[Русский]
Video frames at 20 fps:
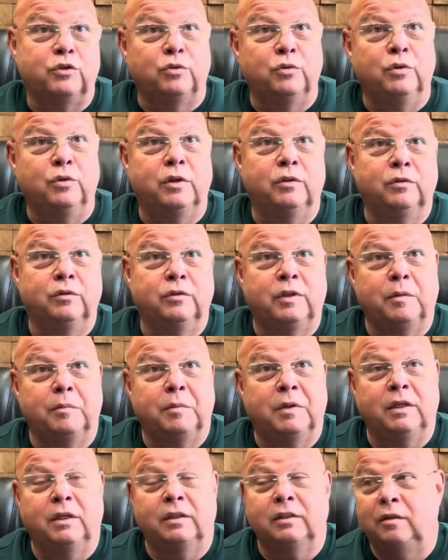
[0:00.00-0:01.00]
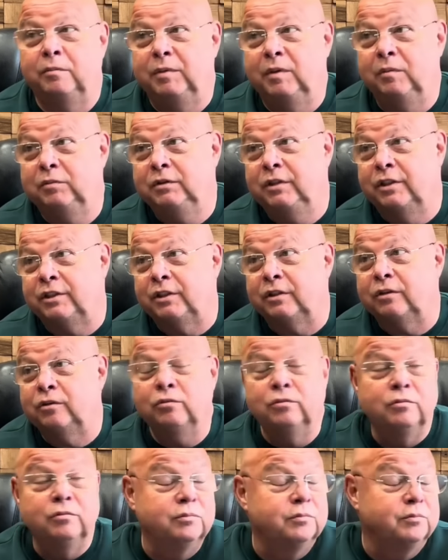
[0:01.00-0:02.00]
сторону, там каких-то поблажек.
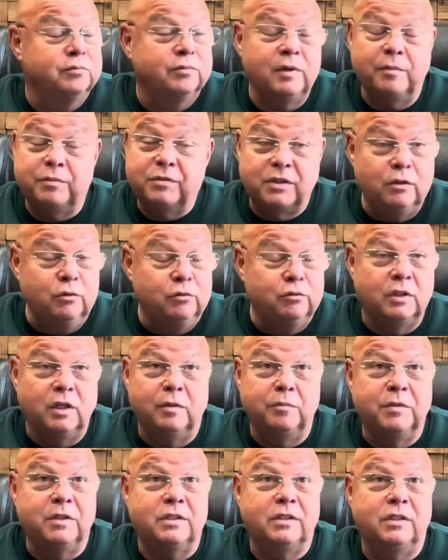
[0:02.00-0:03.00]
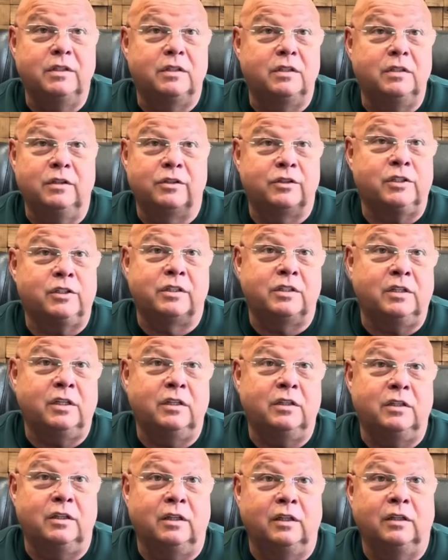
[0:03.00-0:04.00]
Ну, абсолютно омерзительнейшая
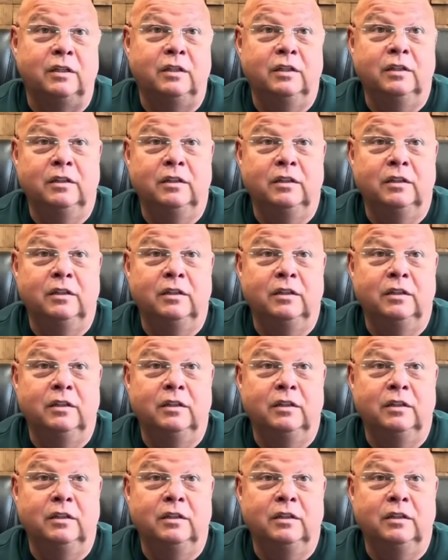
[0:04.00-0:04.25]
статья.